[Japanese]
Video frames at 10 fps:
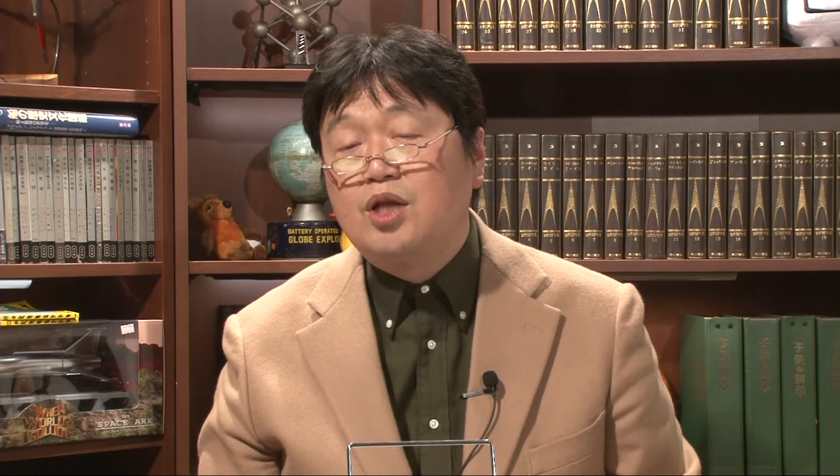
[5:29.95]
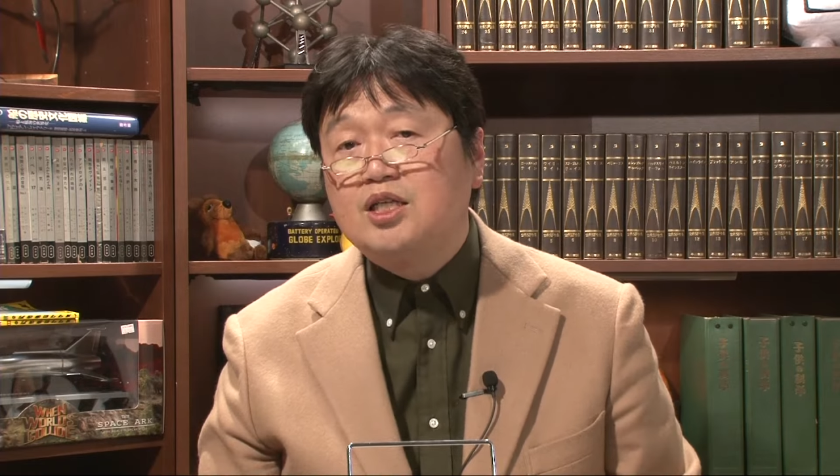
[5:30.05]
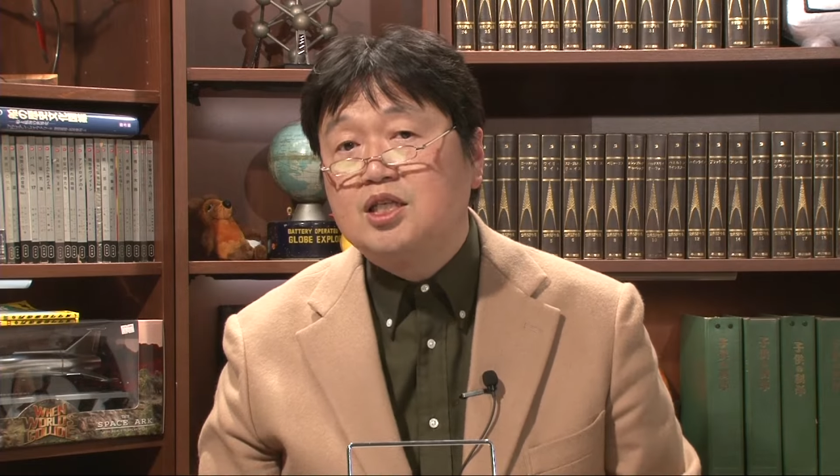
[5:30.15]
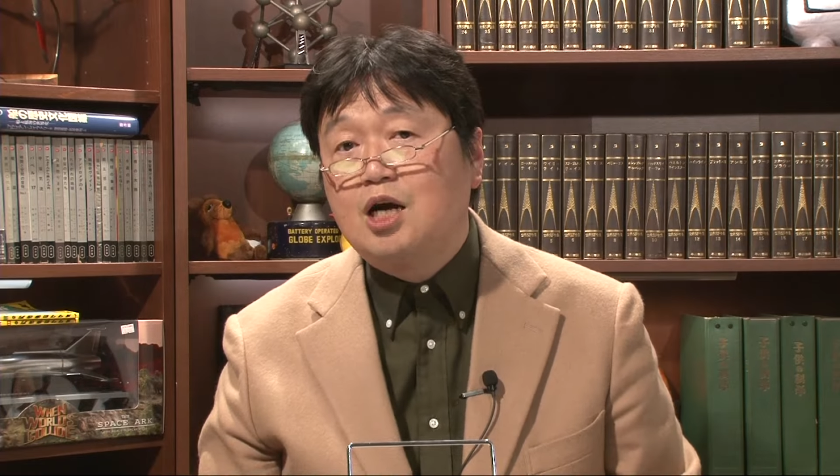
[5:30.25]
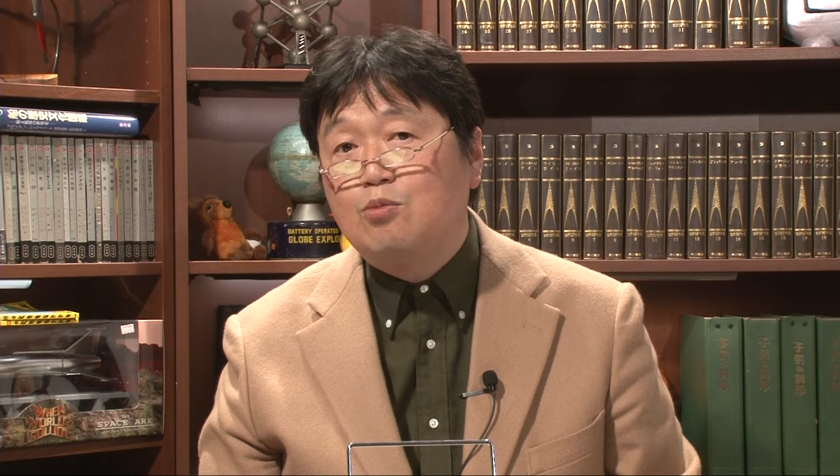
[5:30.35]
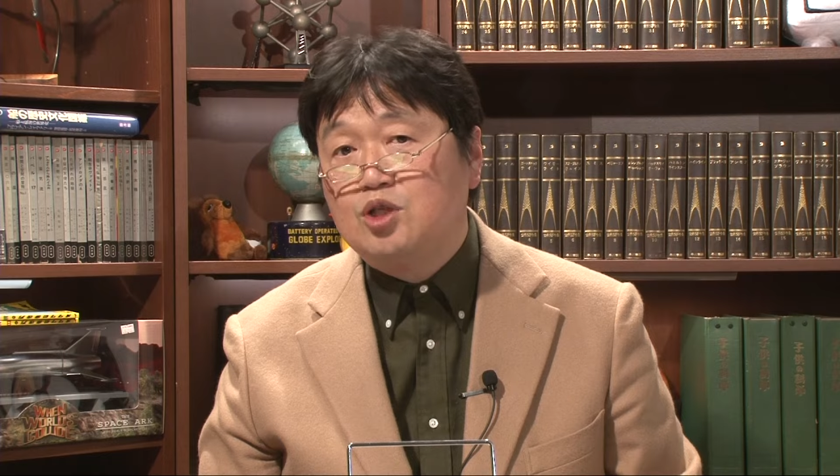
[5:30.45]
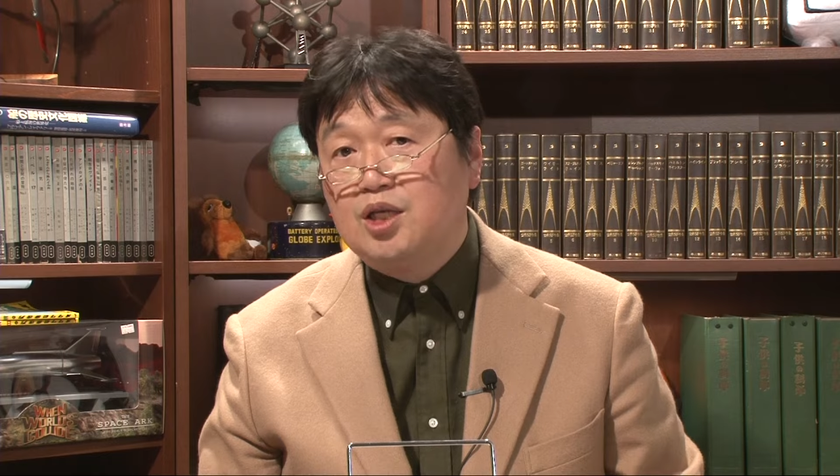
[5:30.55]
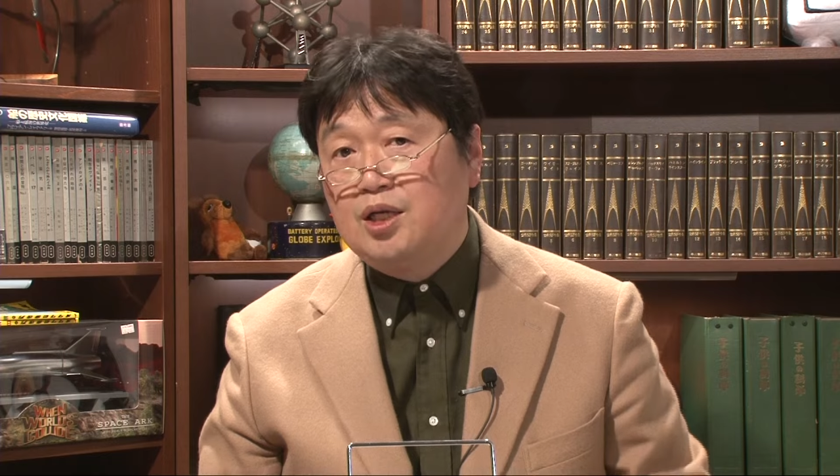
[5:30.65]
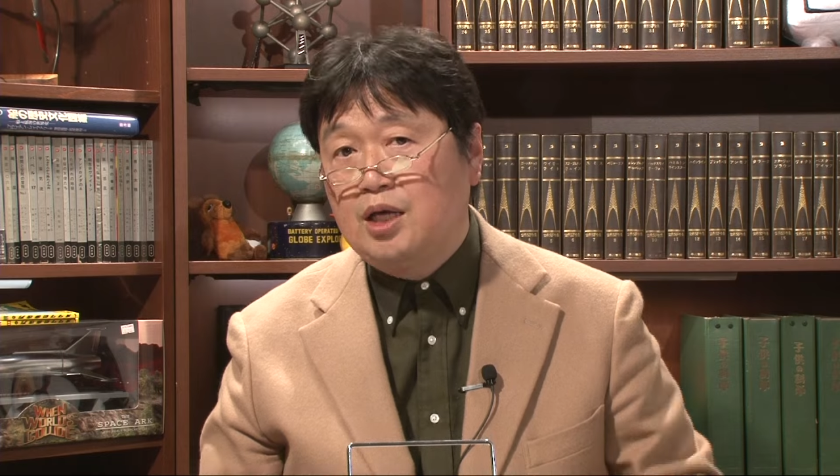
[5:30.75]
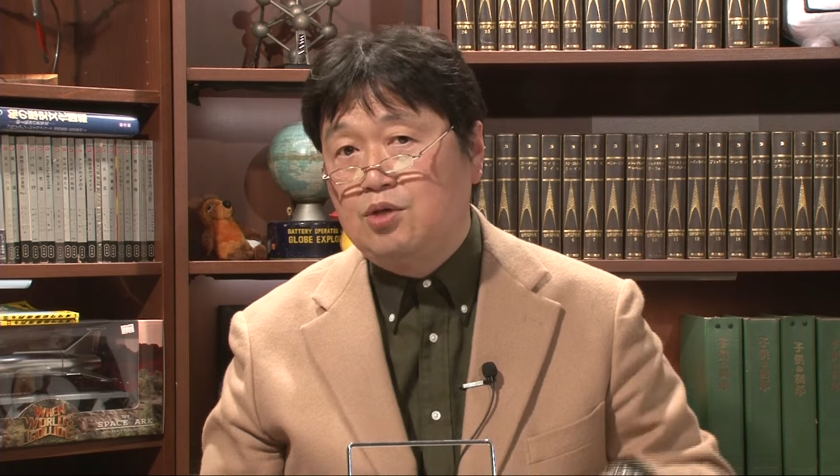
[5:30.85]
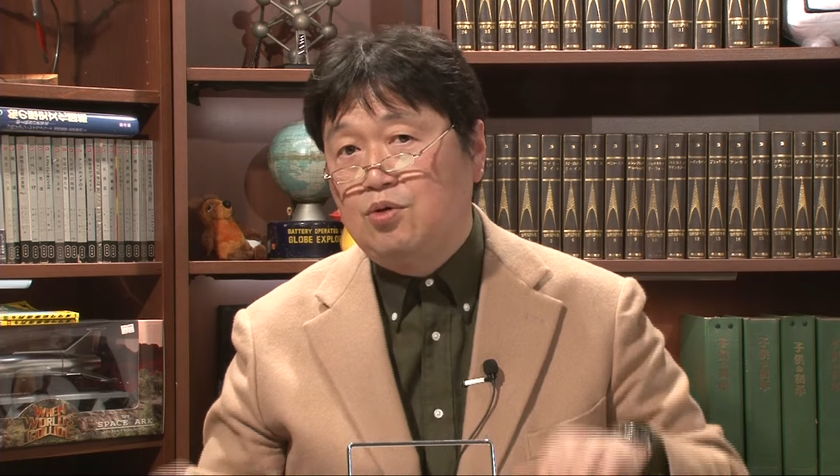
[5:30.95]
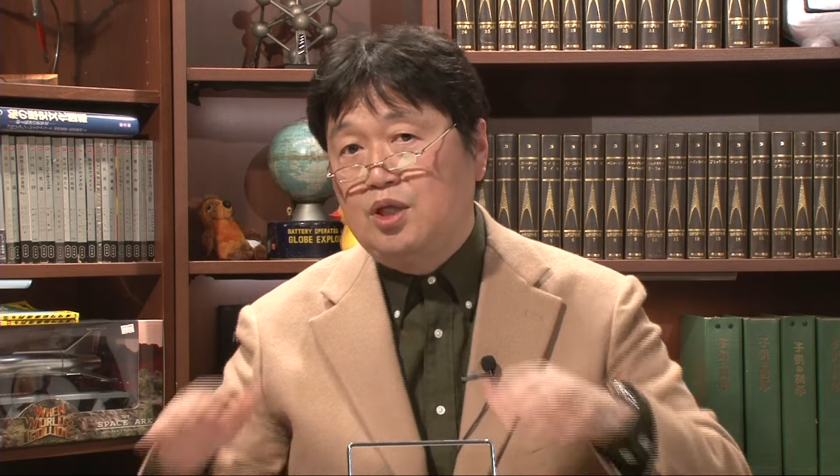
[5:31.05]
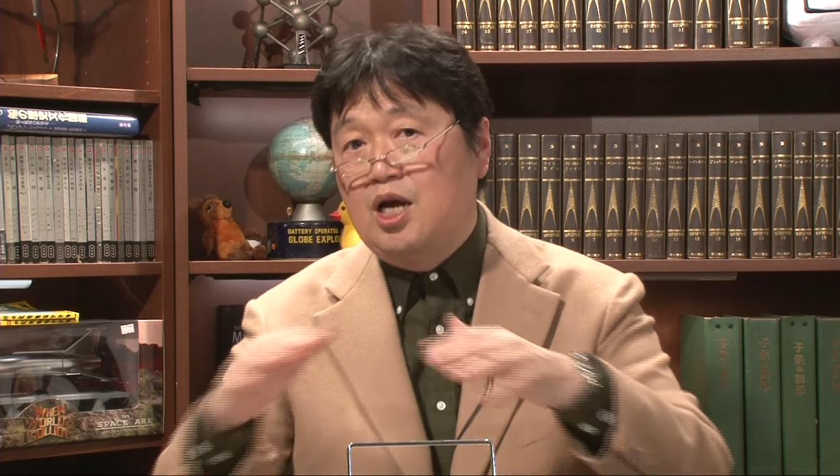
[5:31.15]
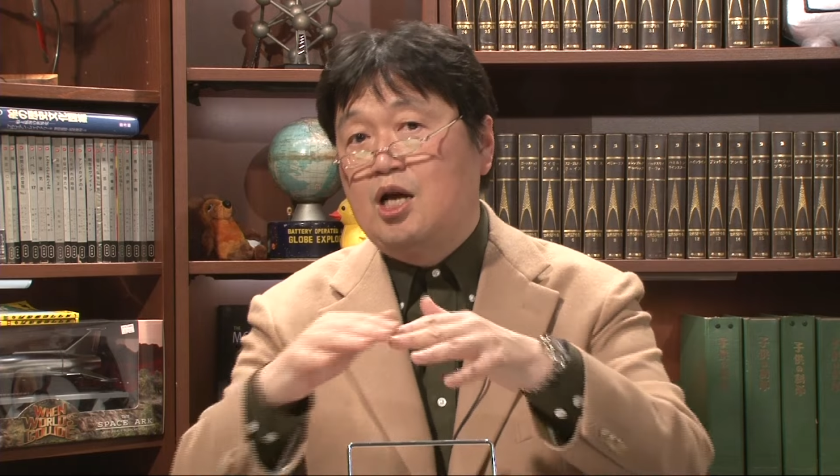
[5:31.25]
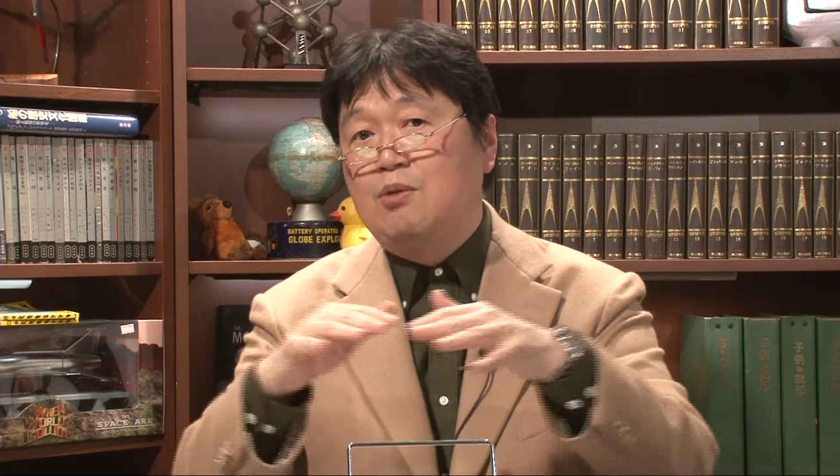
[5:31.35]
同じかもしれないというふう
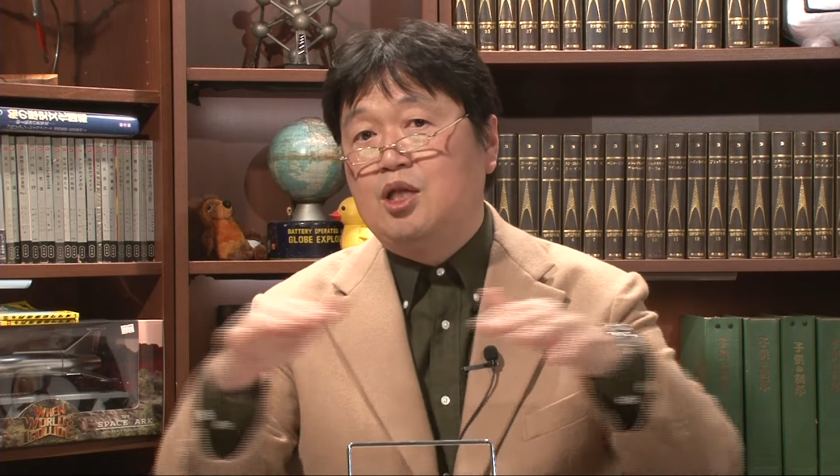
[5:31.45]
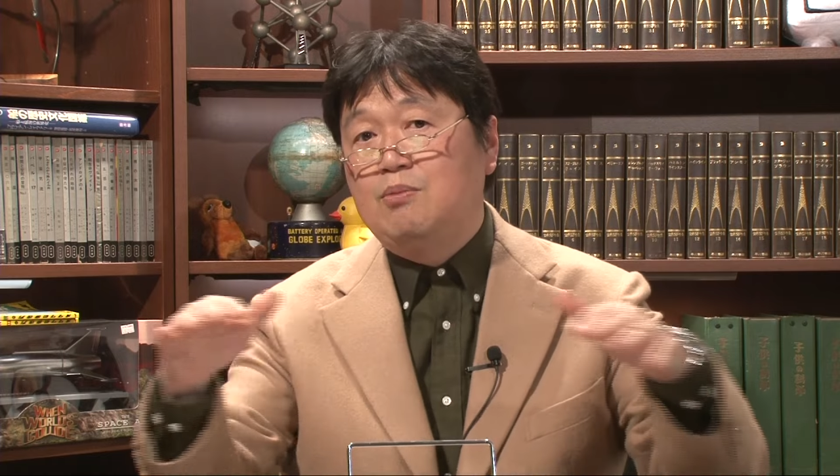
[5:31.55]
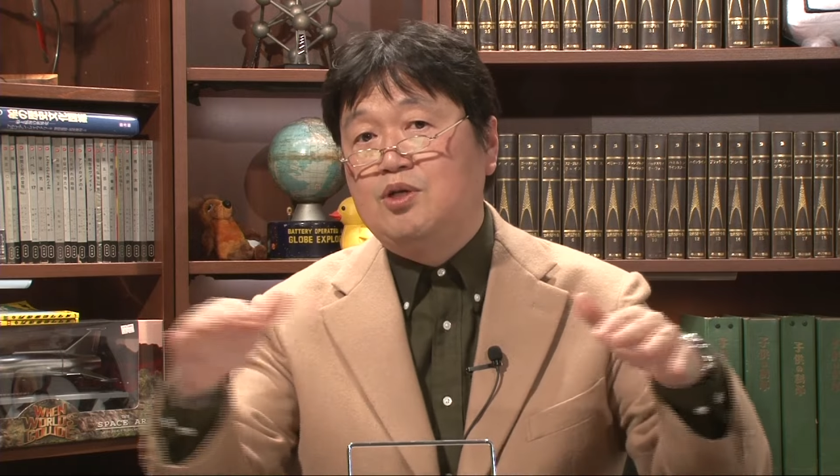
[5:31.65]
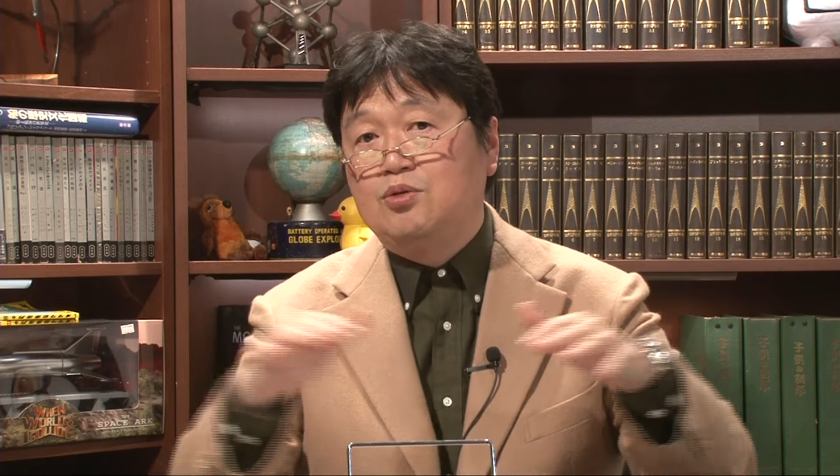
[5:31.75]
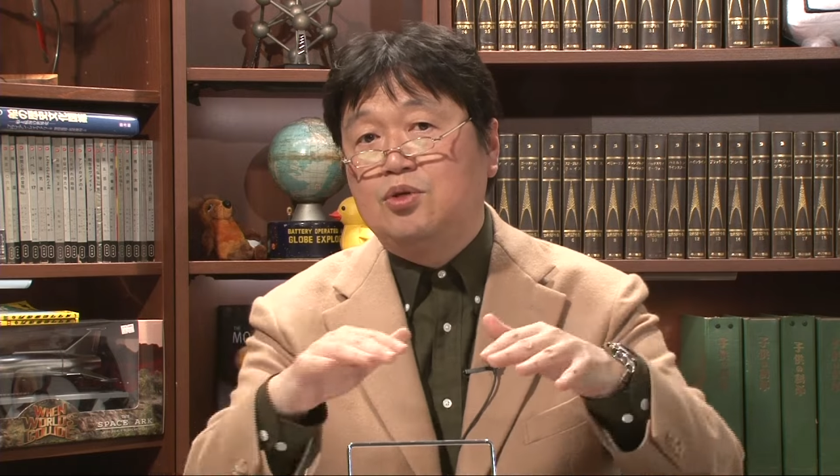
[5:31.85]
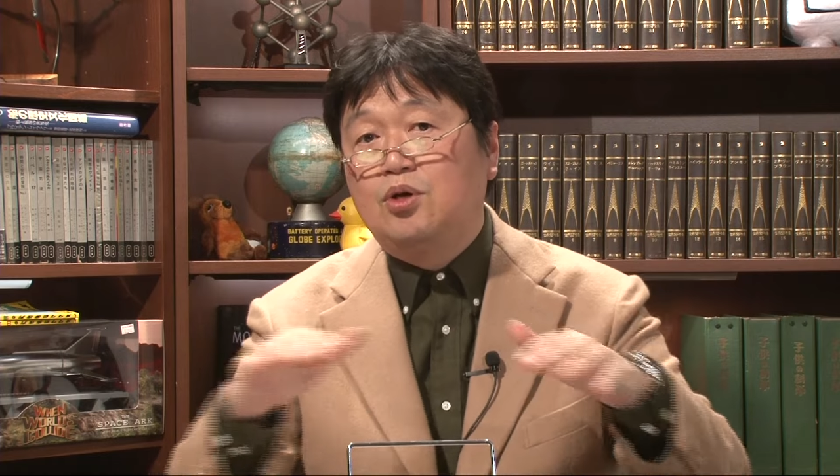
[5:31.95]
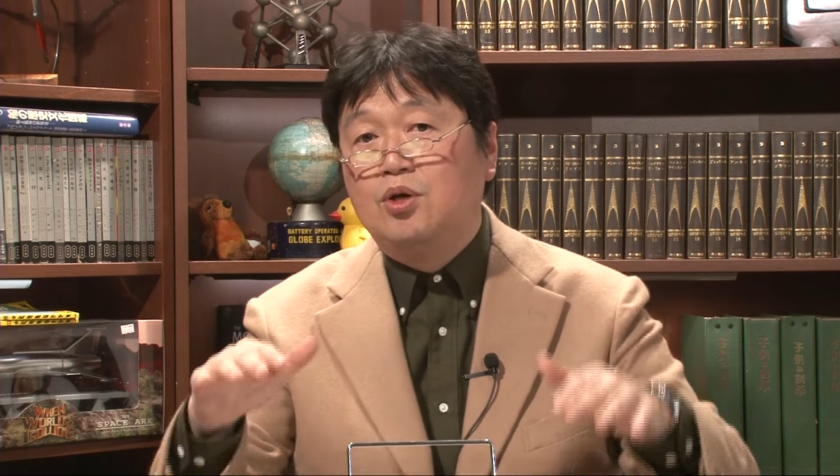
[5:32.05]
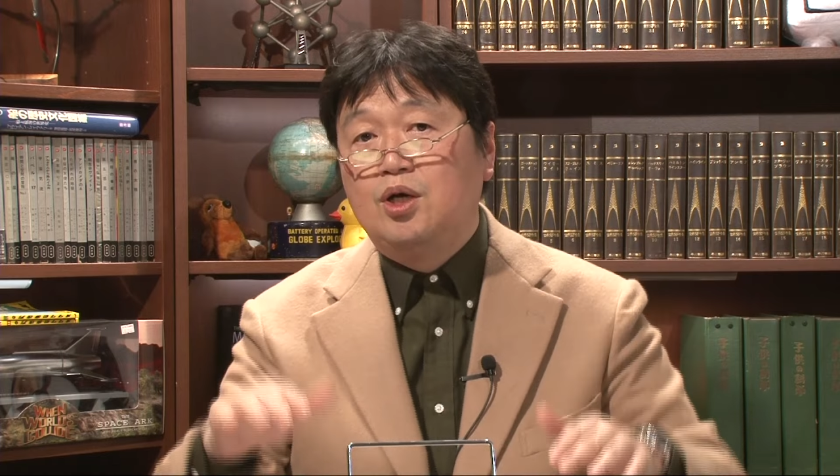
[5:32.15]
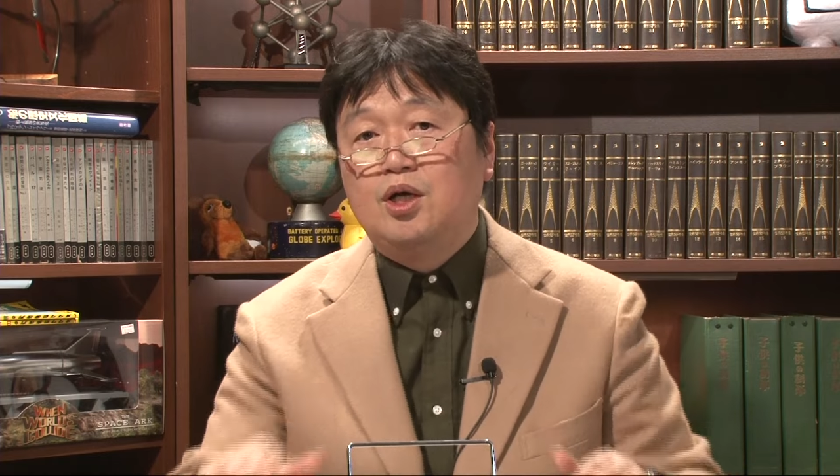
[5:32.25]
に並べてみると